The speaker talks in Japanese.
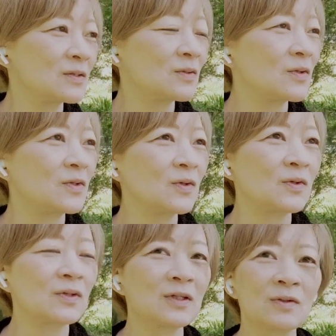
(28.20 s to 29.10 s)
すご
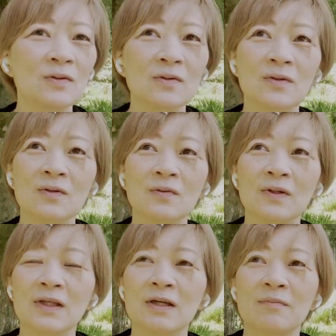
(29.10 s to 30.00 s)
い昨日
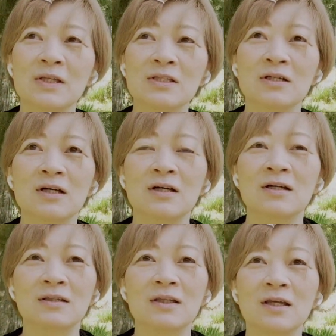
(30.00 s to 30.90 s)
はねめっちゃ
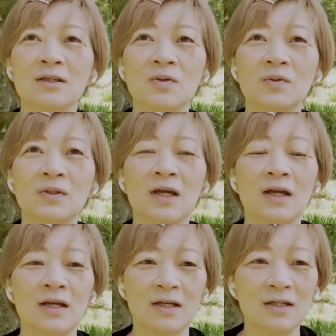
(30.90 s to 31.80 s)
天気良くて、
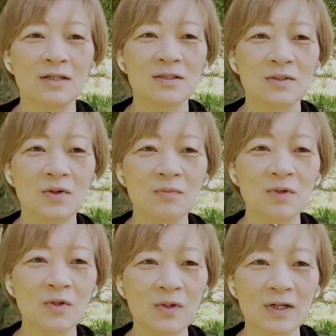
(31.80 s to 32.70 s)
すごい
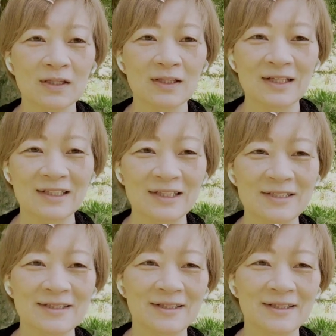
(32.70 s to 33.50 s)
緑が綺麗です。なんか